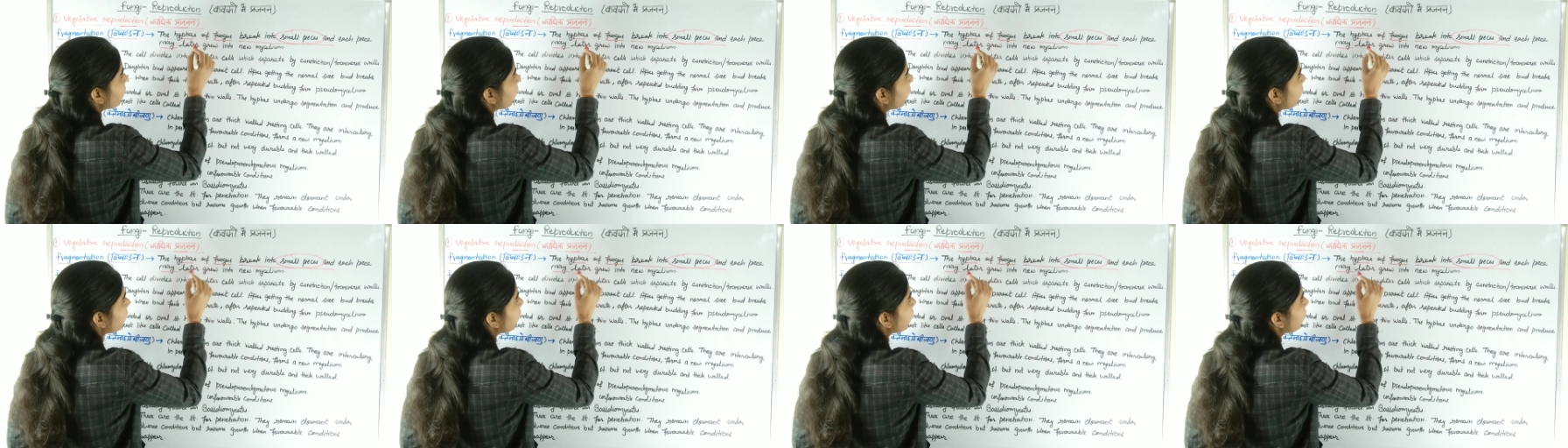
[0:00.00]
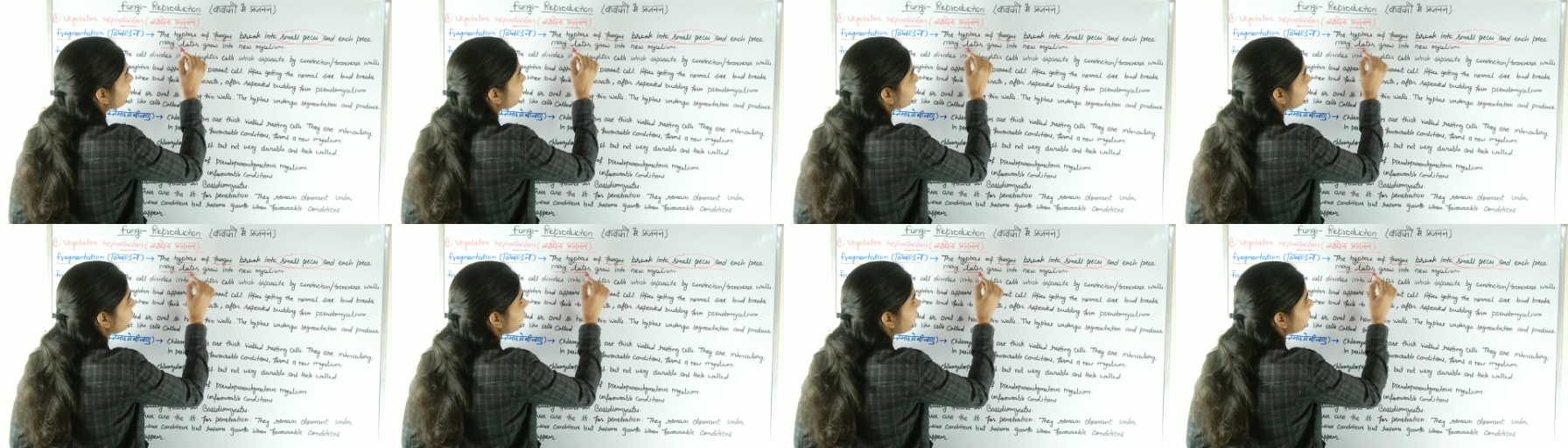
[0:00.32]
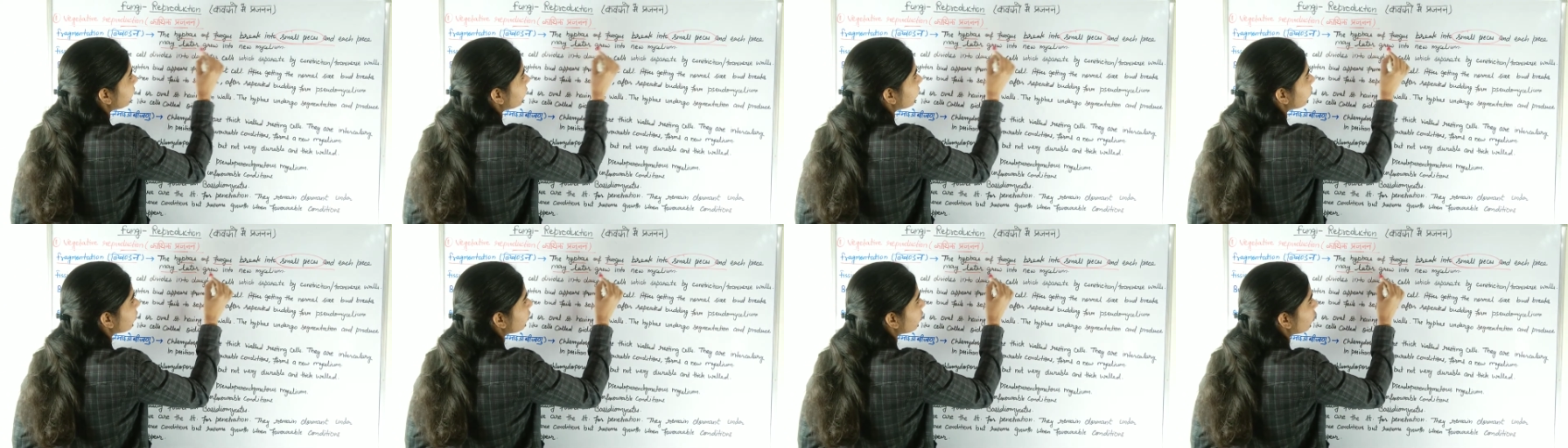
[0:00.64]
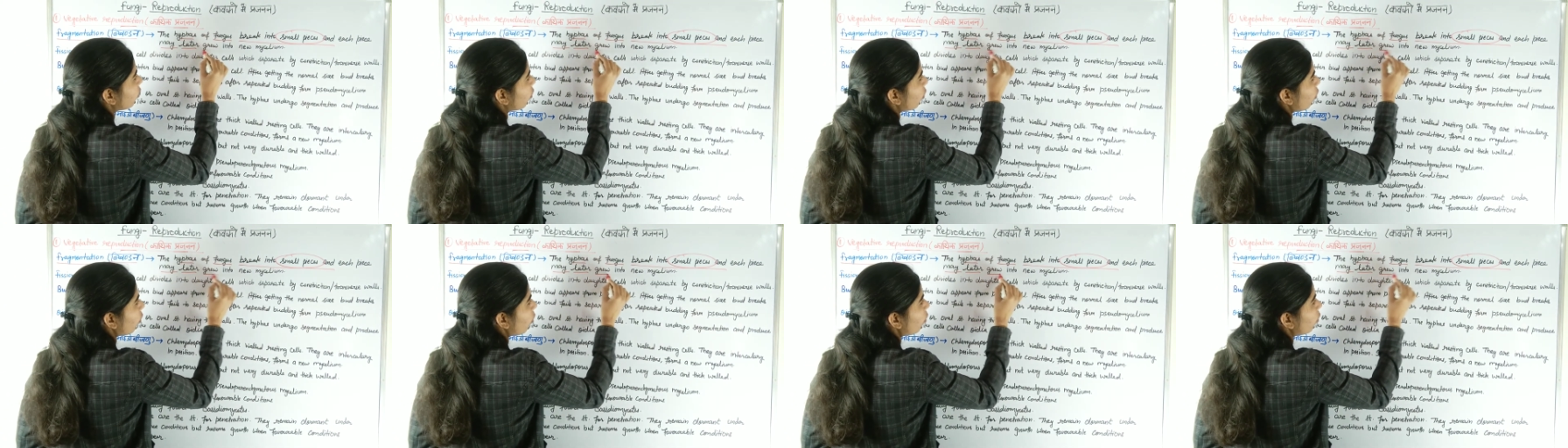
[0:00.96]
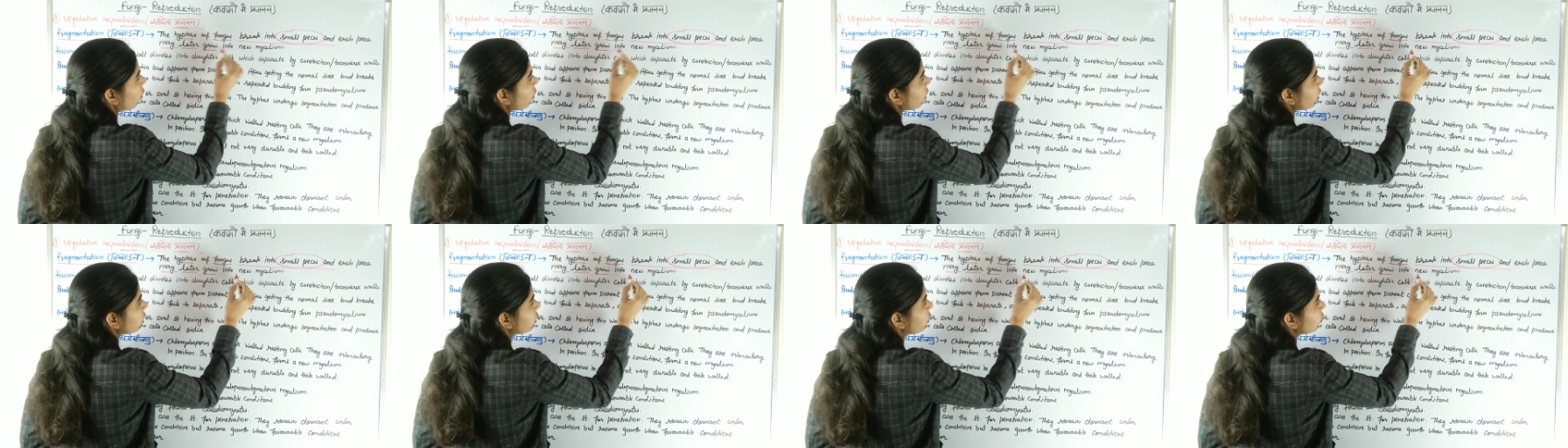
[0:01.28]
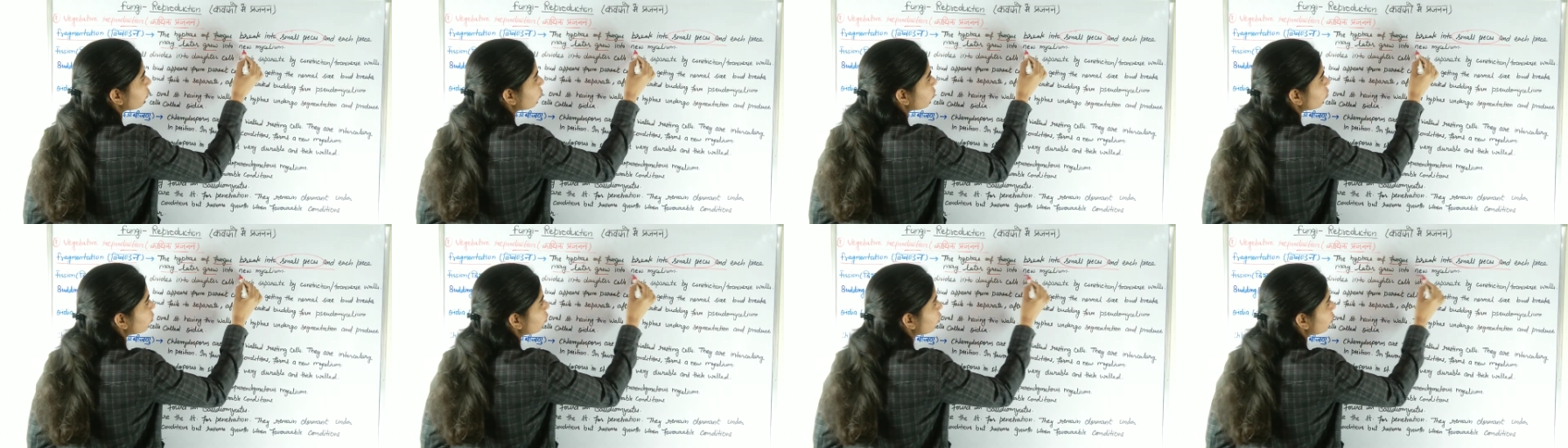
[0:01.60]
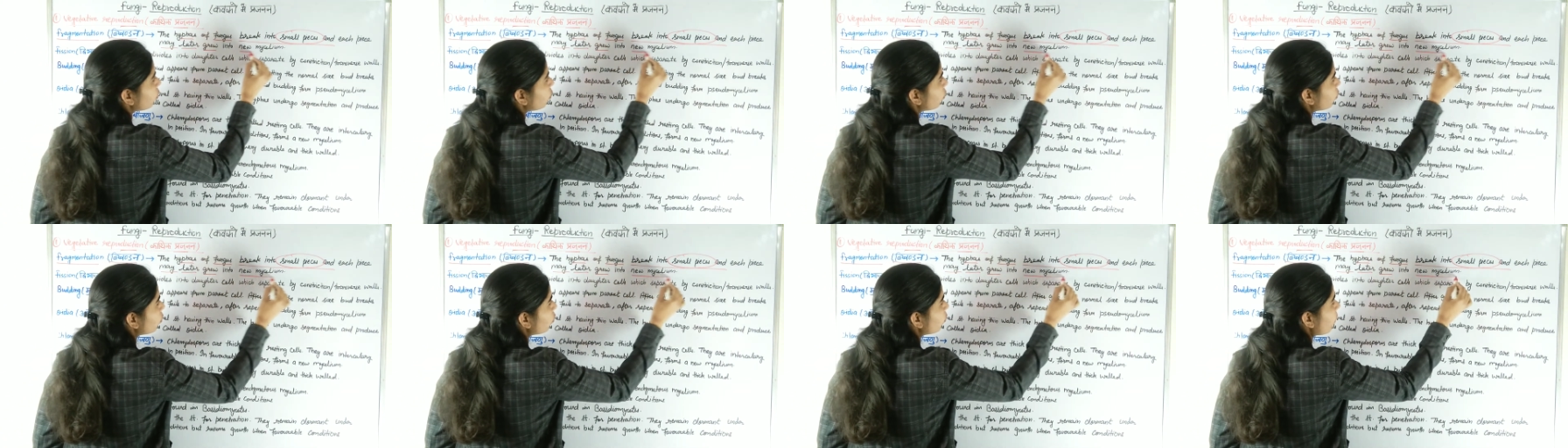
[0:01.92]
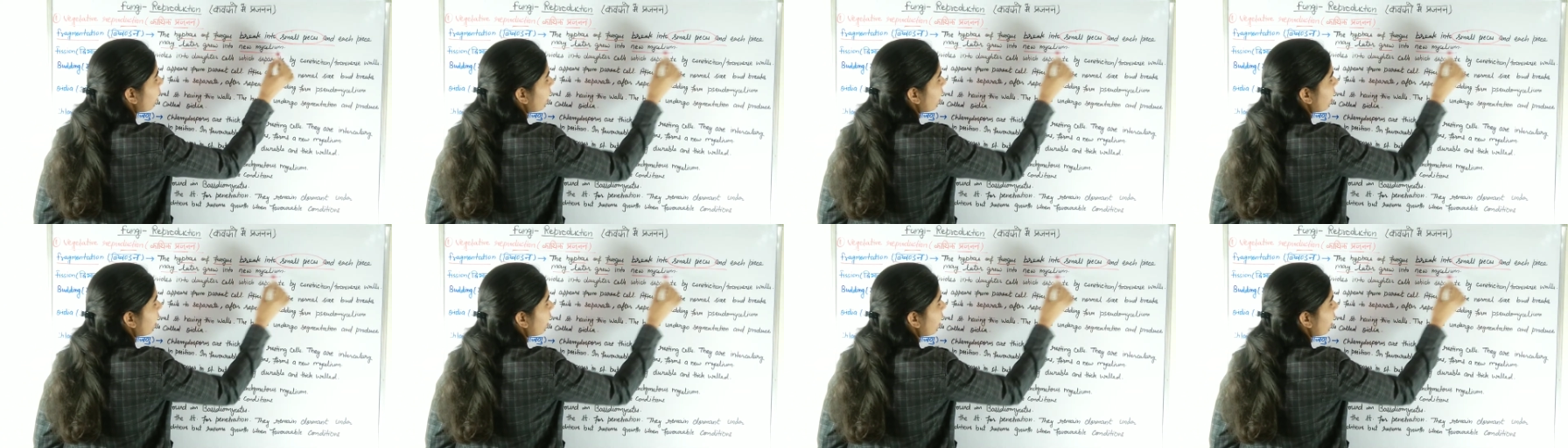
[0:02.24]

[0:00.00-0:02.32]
में लेटर ग्रो इनटू न्यू